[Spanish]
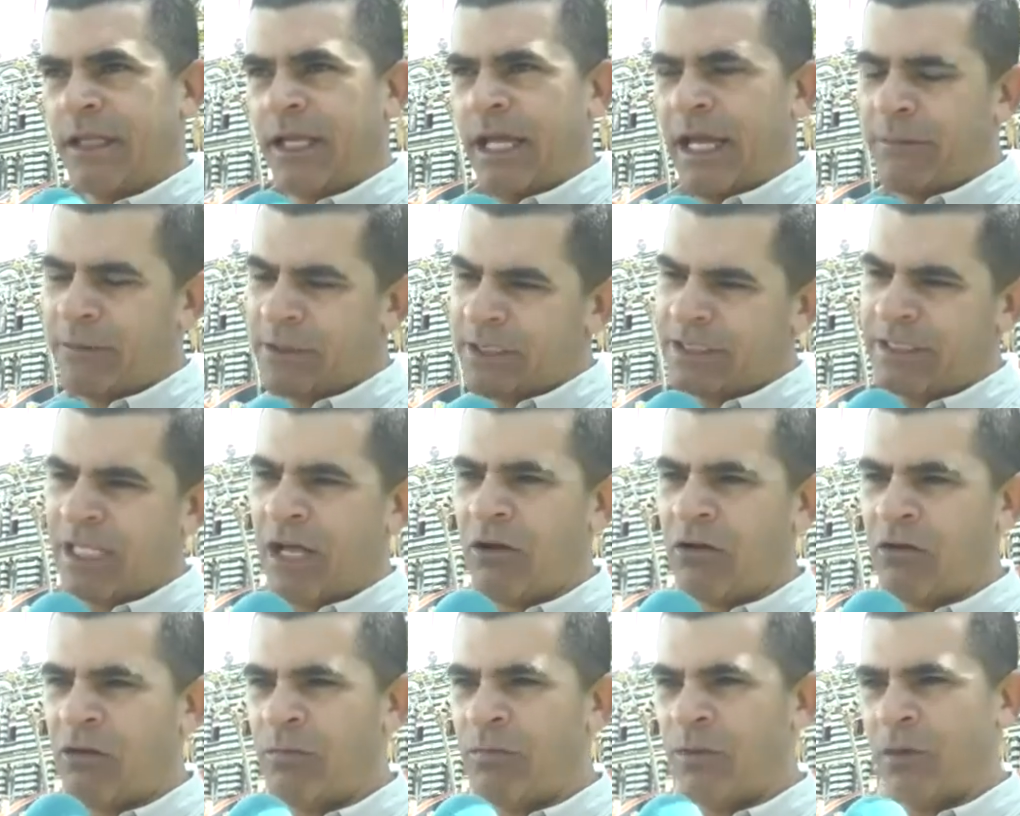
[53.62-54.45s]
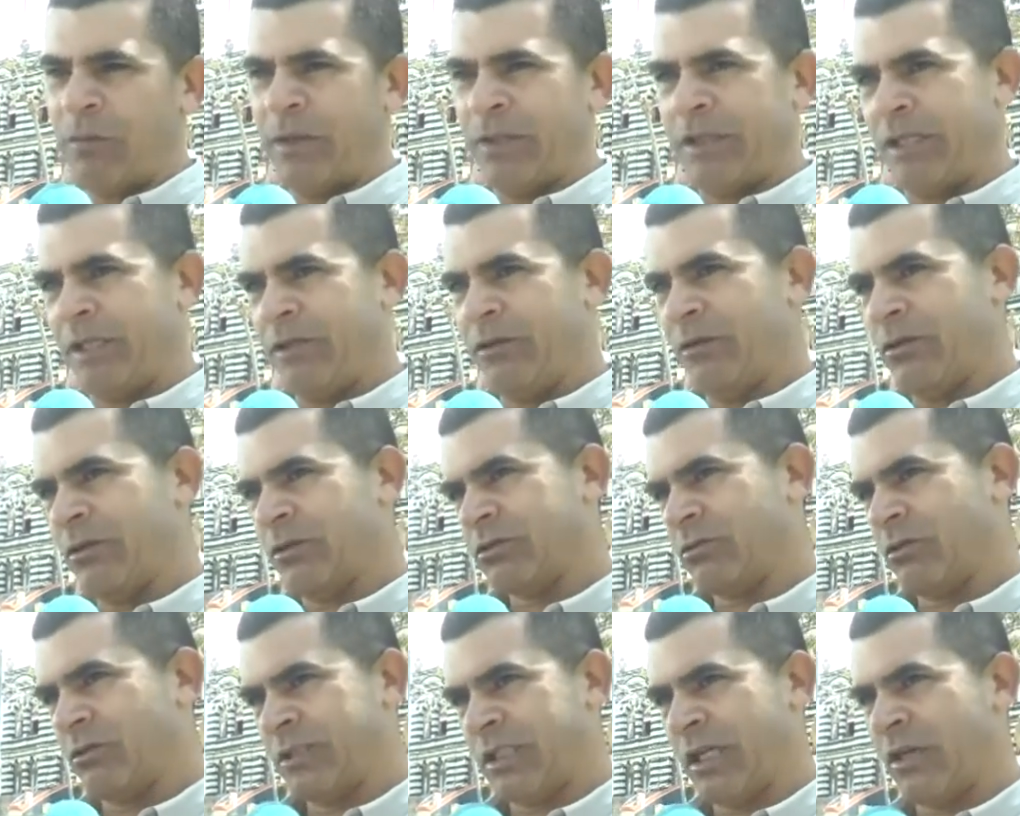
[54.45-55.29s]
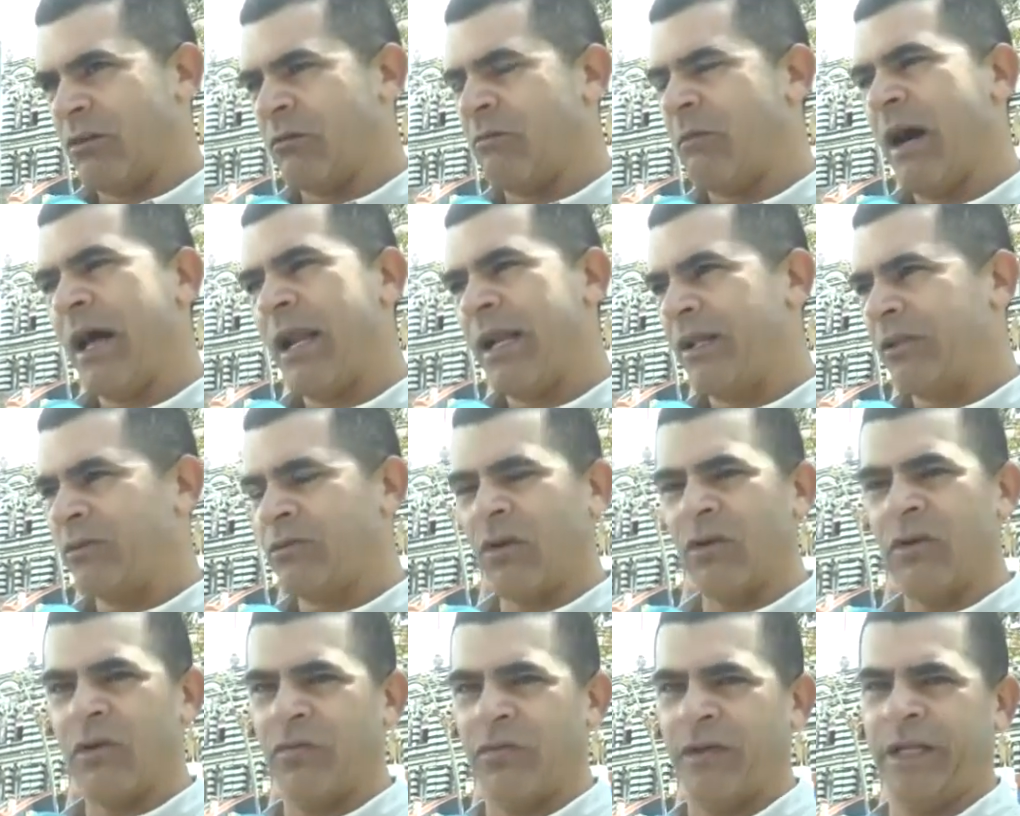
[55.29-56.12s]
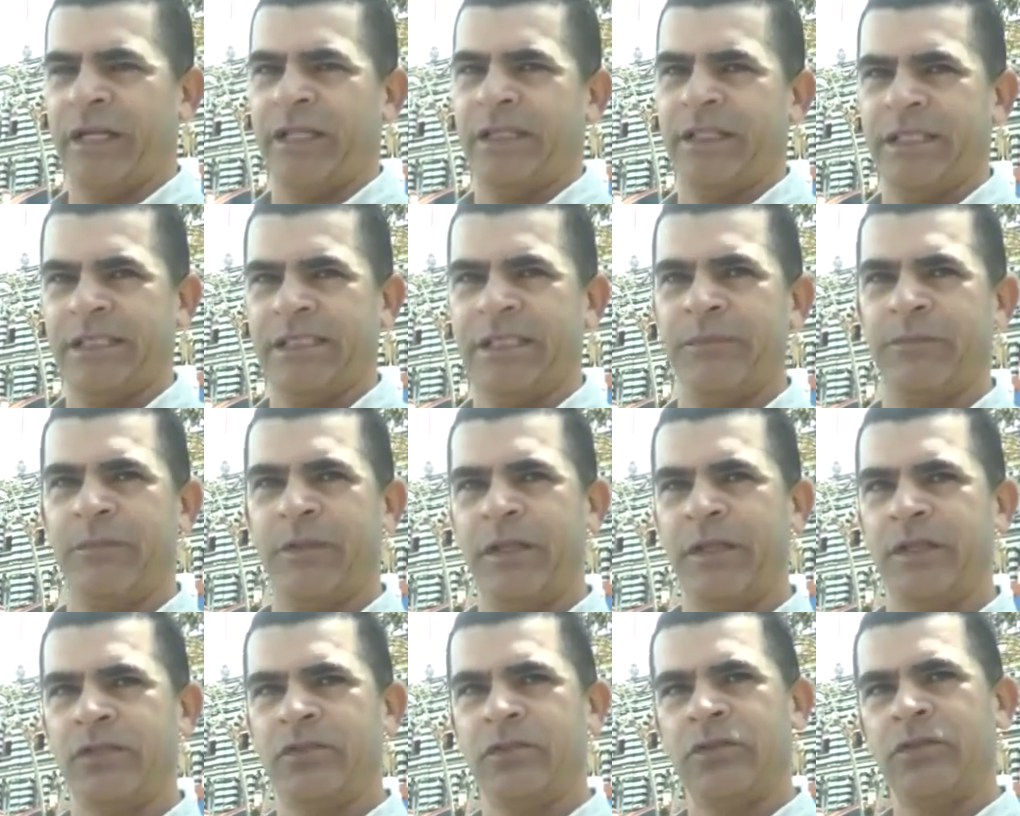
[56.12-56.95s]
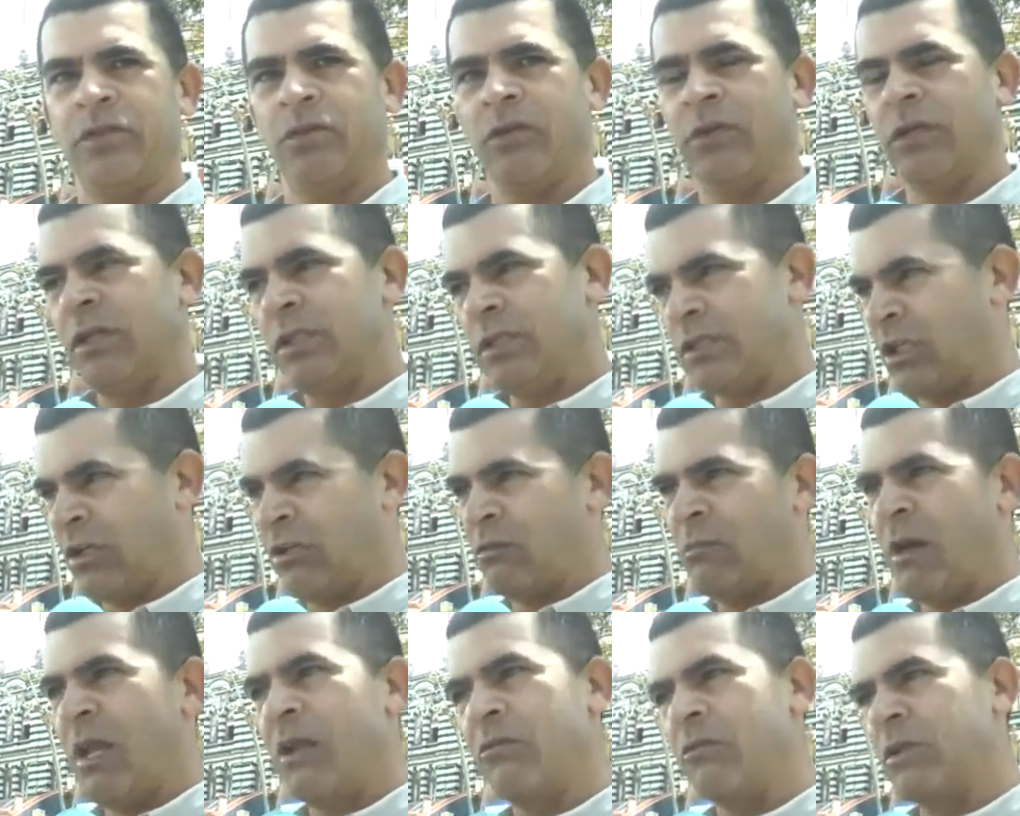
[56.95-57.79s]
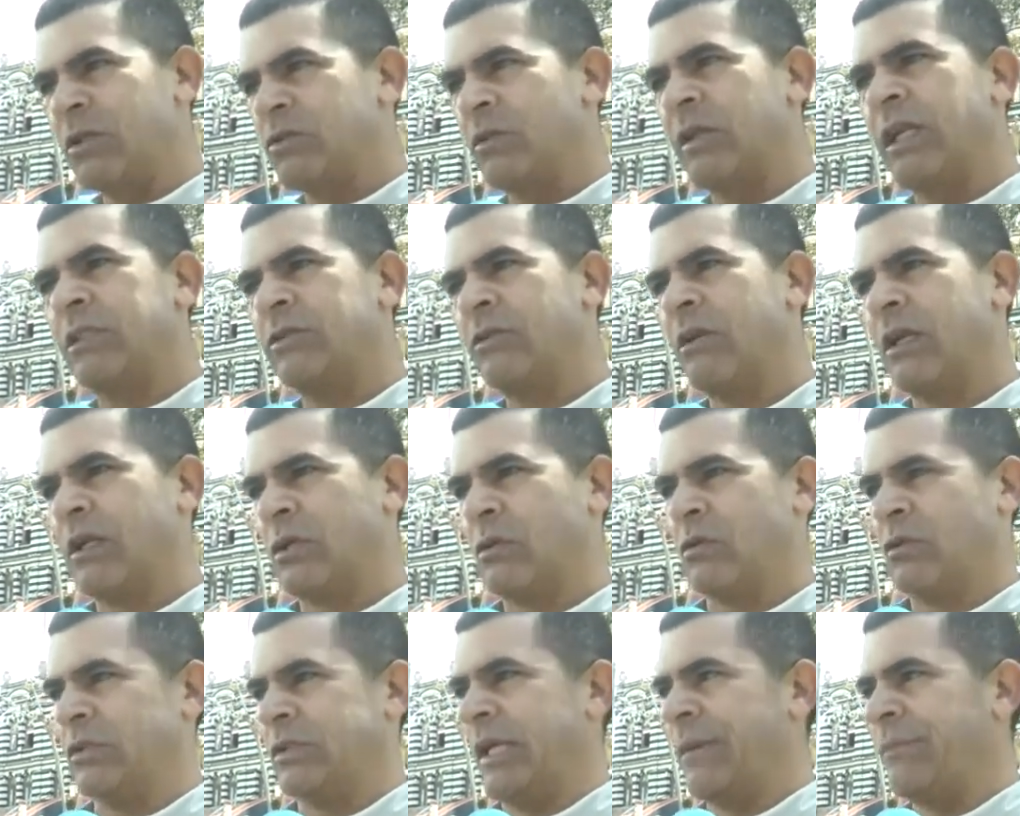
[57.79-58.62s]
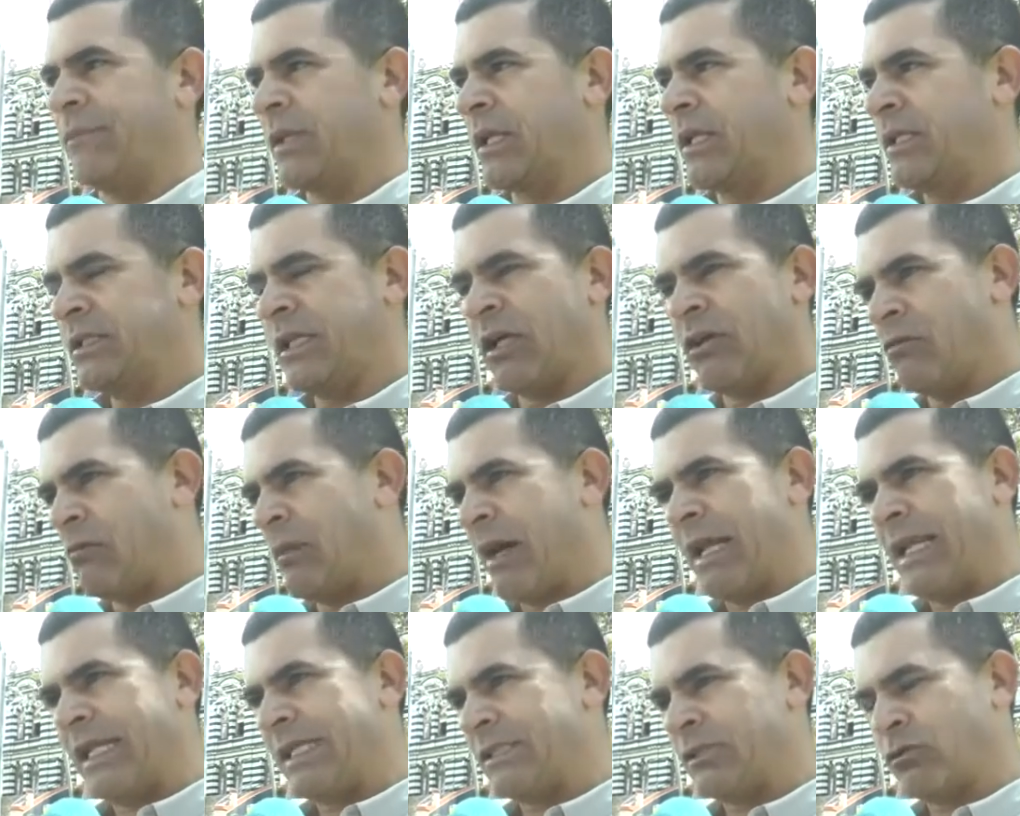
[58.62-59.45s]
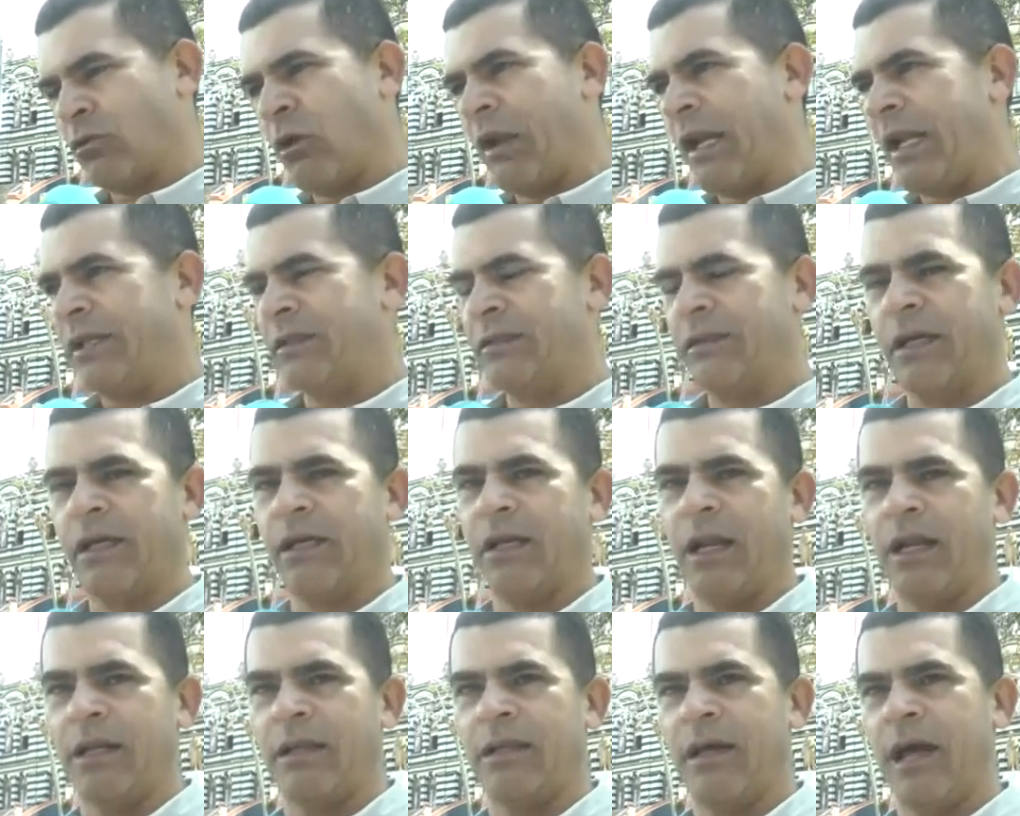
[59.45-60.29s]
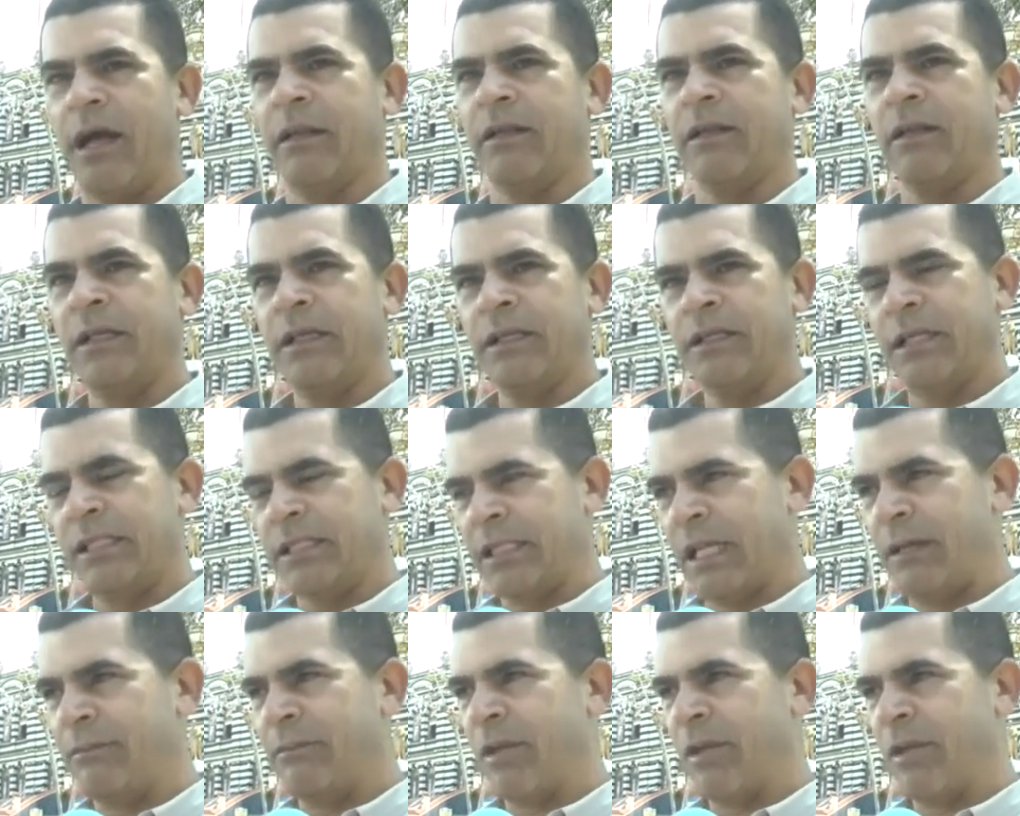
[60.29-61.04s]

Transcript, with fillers: Hemos estado comprometidos con Yarumal en todos los frentes, siempre he dicho yo, Yarumal no es una sola cosa, Yarumal es toda la integralidad, desde el